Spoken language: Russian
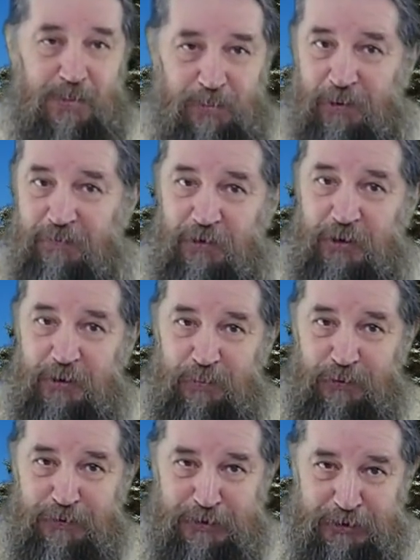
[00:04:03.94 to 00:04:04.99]
по воле
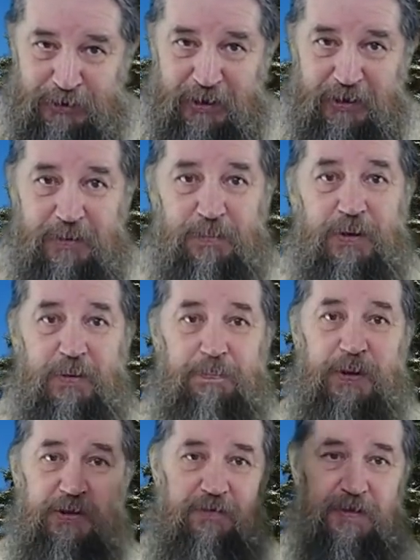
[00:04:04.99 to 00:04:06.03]
Божией и был
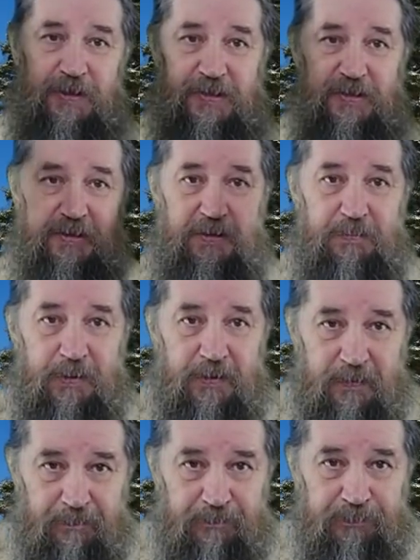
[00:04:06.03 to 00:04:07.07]
предвестником
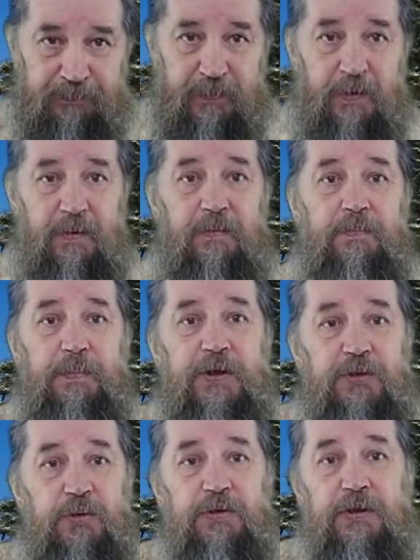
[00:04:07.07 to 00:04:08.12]

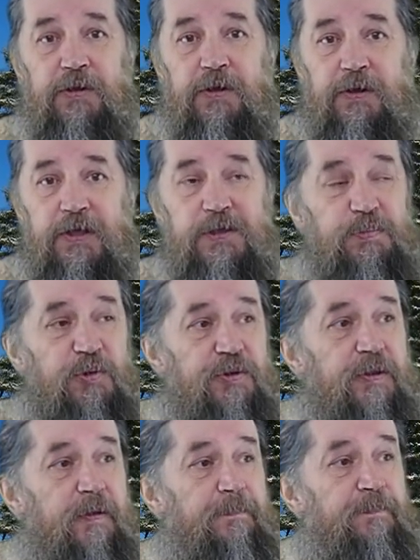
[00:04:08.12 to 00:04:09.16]
прихода
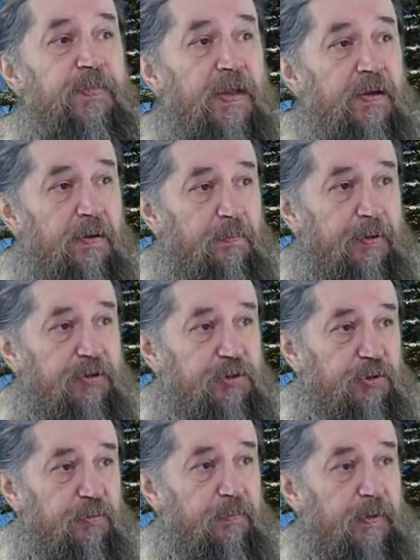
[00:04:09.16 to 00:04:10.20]
Господня.
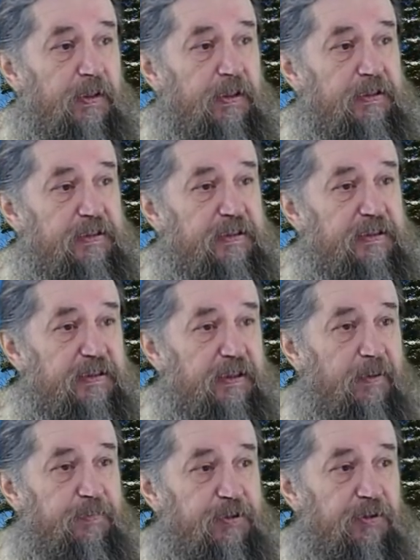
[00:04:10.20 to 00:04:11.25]
Причем здесь
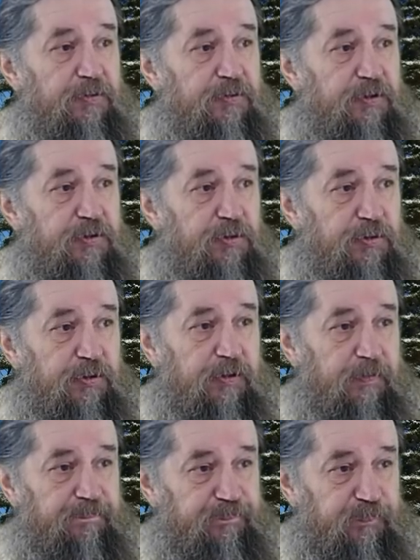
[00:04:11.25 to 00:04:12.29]
абсолютно
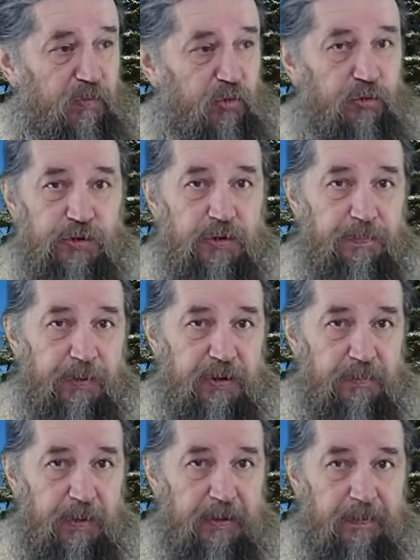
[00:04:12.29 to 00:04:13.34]
четко нужно
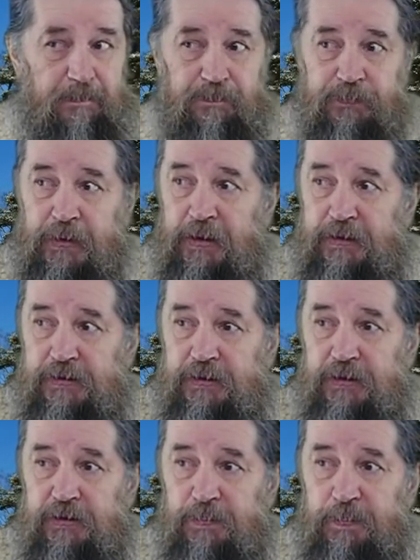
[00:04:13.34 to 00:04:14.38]
понимать, что
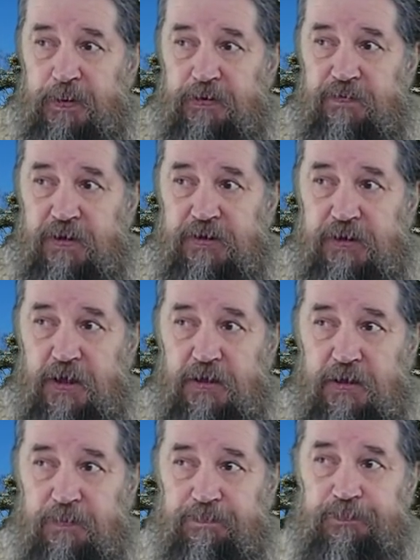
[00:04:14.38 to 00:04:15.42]
это
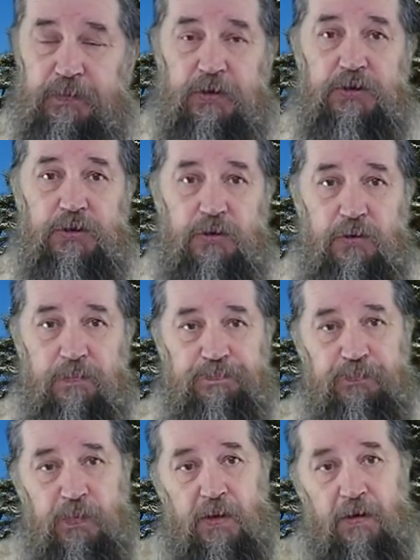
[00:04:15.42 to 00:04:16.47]
предвещание шло
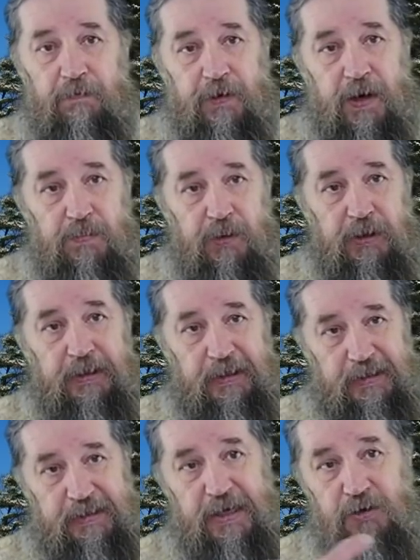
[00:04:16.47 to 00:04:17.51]
в рамках
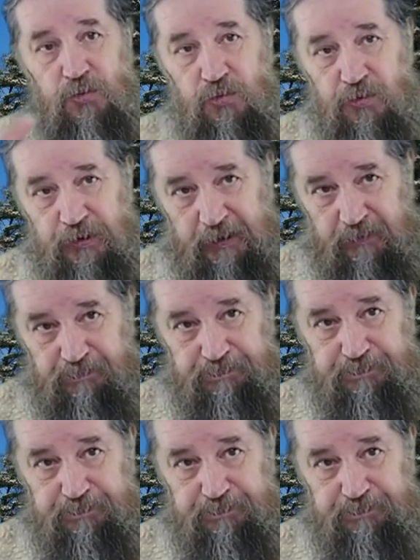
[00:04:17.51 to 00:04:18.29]
закона,